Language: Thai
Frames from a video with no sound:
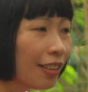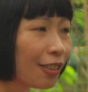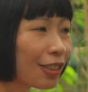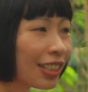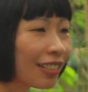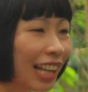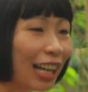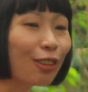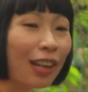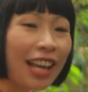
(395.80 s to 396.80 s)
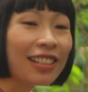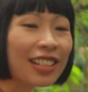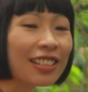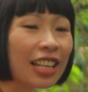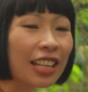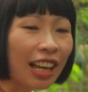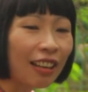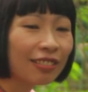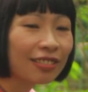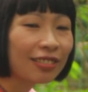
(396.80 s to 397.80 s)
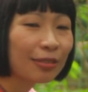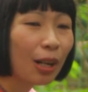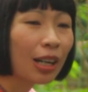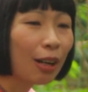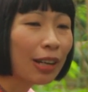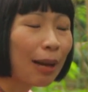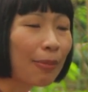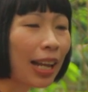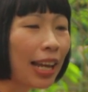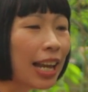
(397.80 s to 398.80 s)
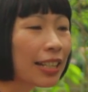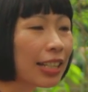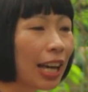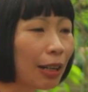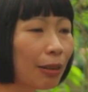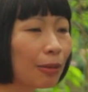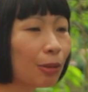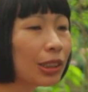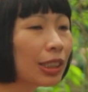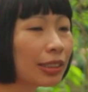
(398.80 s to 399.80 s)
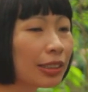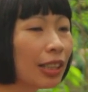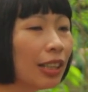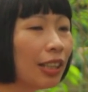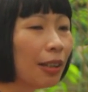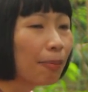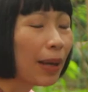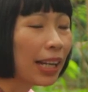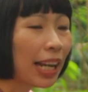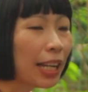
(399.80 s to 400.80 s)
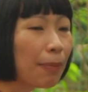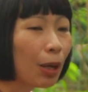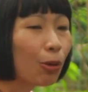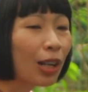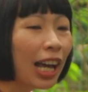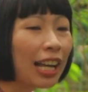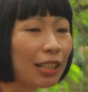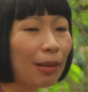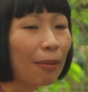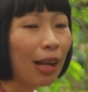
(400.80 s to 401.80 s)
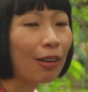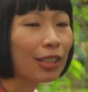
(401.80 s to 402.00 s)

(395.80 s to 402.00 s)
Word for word: รู้สึกรักตัวเองจริงๆอ่ะพอเราทำอะไรได้สักอย่างเรารู้สึกเป็นอะไรที่เป็นคุณค่าสำหรับเรา